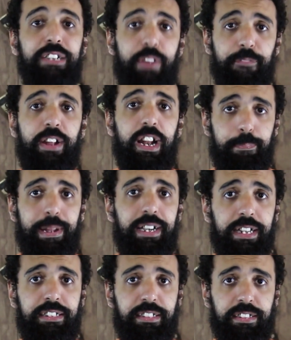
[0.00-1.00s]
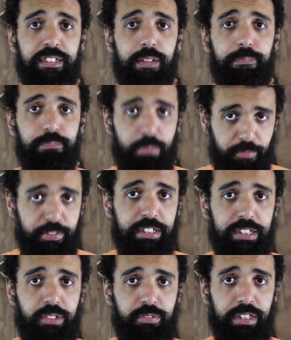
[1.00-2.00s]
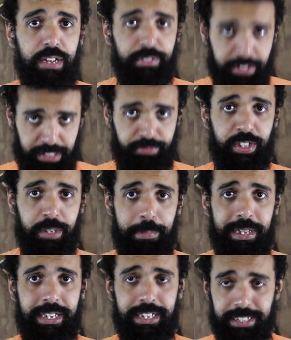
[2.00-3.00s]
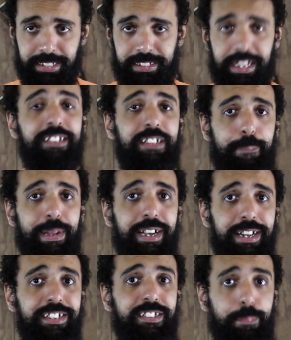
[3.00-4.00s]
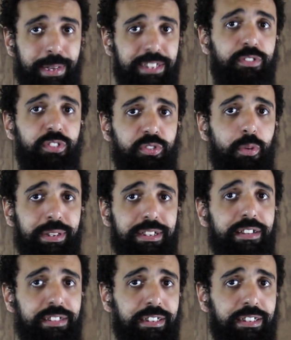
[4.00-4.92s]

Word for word: a gente vai falar de Pedra Letícia, tá? Pode ficar tranquilo aí, vocês falando Pedra Letícia. Quem quiser Pedra Letícia, pede nos comentários